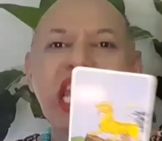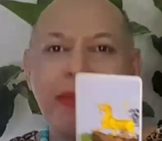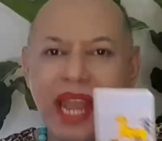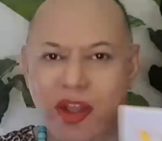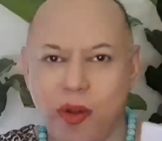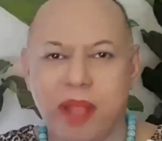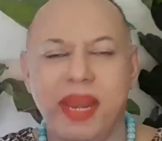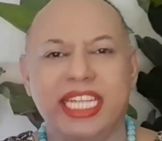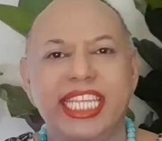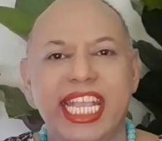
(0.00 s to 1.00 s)
กำลังอกกำ
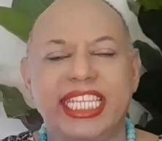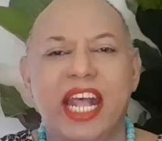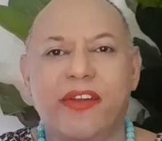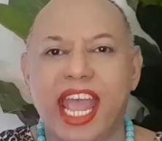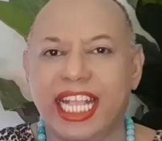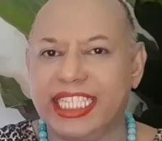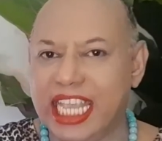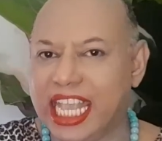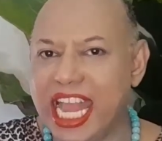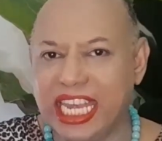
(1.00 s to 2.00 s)
ลังใจชาวราศี
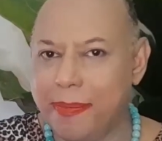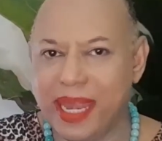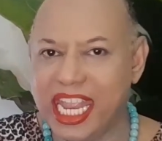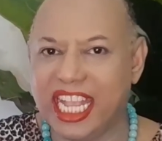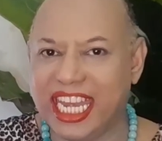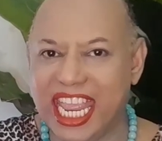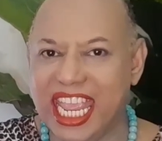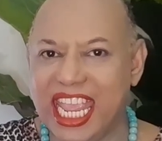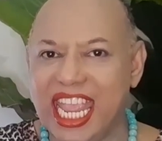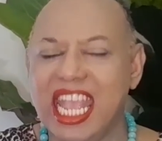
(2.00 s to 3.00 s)
กันเนี่ยเป็นอย่างดี
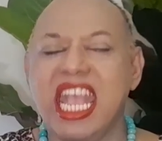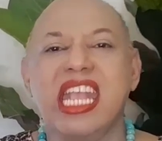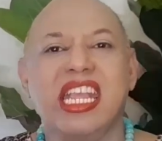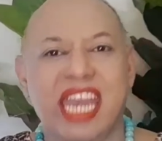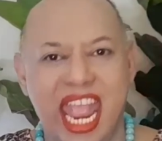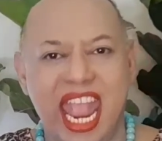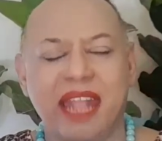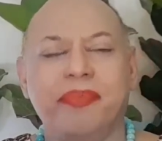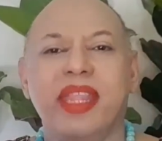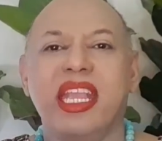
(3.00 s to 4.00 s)
นะ
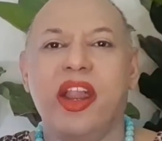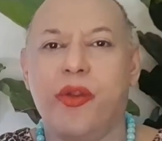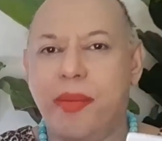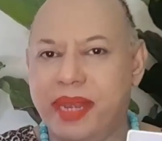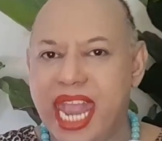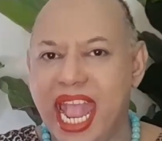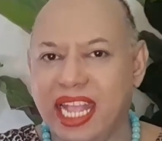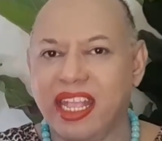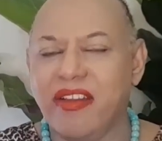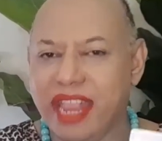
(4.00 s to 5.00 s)
รวมทั้ง
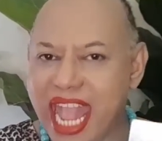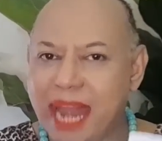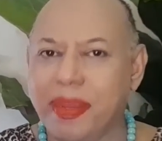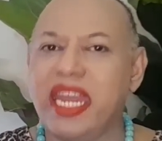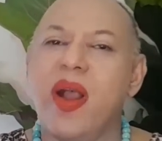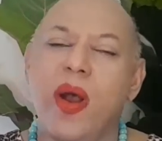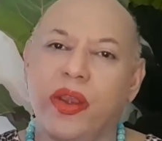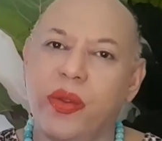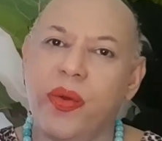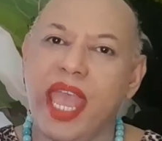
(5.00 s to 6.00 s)
เครือญาติพี่น้อง
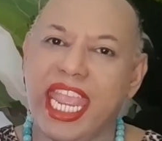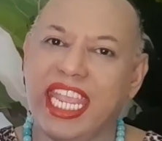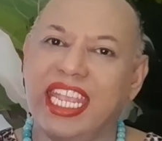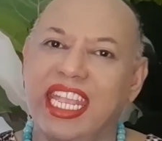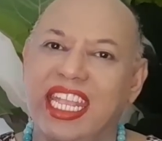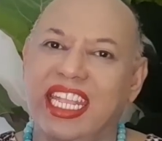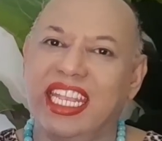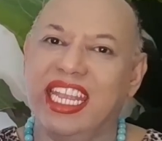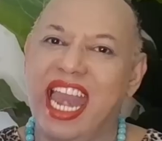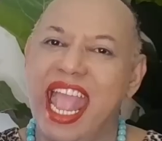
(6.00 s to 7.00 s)
ด้วย
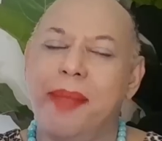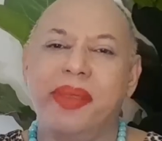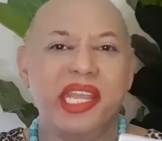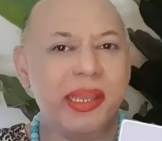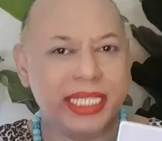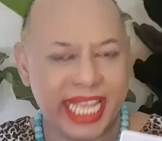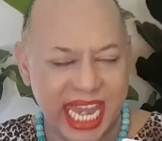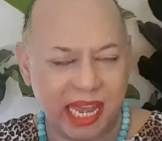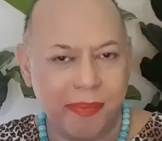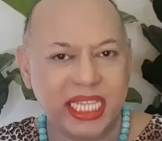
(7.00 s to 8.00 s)
และเพื่อนส
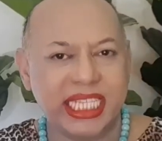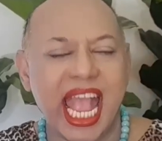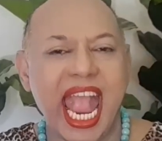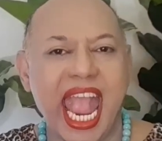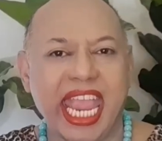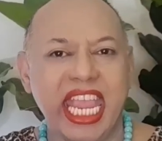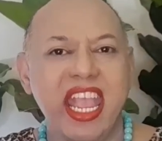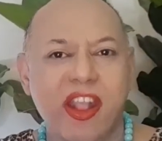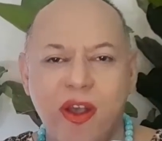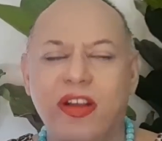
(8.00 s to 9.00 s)
นิทมิตรสหาย
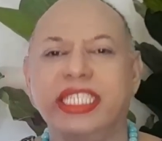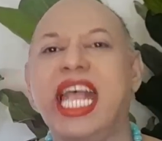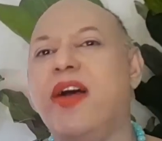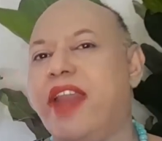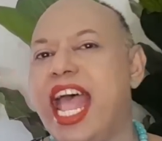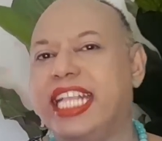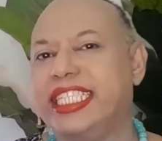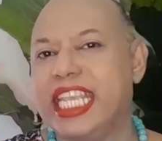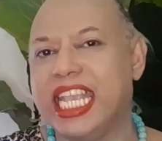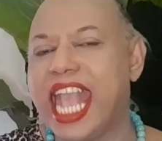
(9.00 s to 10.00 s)
ของชาวรา
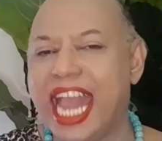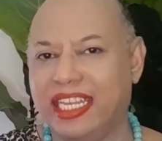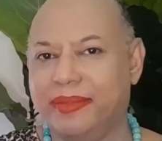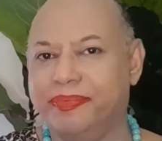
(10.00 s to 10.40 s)
ศีกัน